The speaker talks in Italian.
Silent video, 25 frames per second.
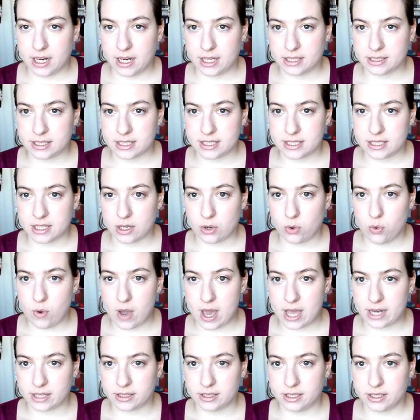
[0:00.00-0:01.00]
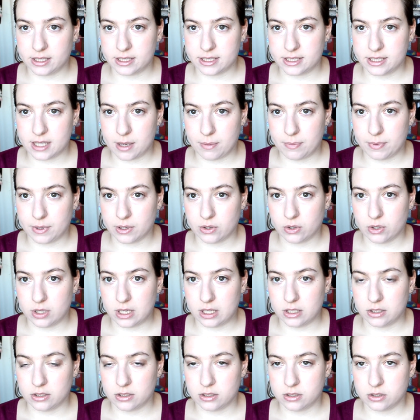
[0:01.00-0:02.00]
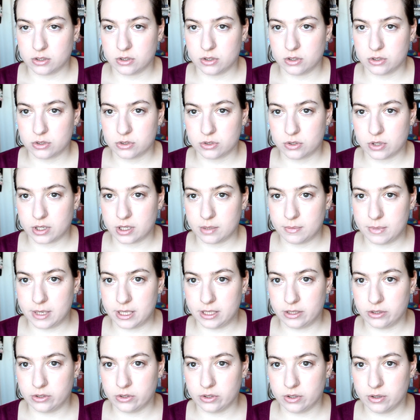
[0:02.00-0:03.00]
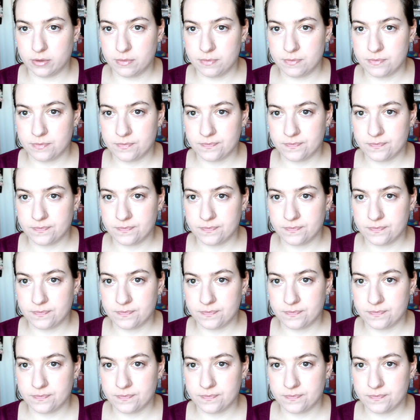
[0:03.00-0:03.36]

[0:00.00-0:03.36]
la tastiera QWERTY che si apre col, con lo scorrimento